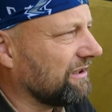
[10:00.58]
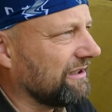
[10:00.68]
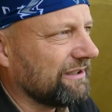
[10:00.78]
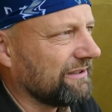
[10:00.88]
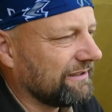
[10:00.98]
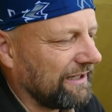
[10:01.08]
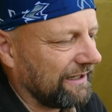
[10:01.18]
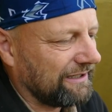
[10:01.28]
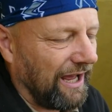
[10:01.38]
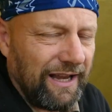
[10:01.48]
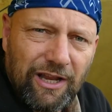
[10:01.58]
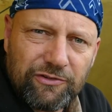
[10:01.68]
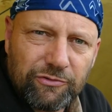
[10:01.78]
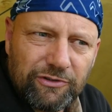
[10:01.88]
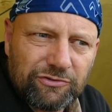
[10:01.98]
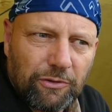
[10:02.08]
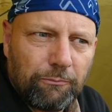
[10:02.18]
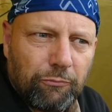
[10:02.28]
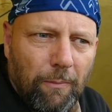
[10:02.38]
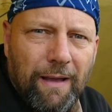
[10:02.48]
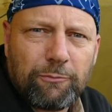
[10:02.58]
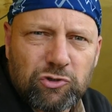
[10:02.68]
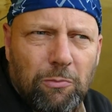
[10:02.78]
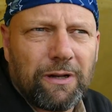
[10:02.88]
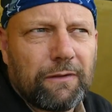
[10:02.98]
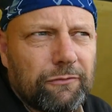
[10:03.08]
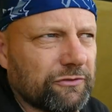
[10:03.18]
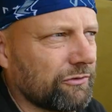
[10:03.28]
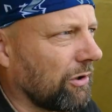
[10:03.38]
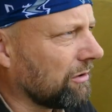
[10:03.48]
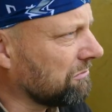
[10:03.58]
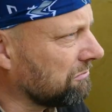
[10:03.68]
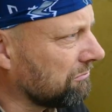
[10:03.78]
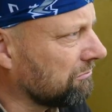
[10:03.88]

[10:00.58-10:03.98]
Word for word: Äh, dann kann natürlich so ein Pop-up schon mal dafür sorgen,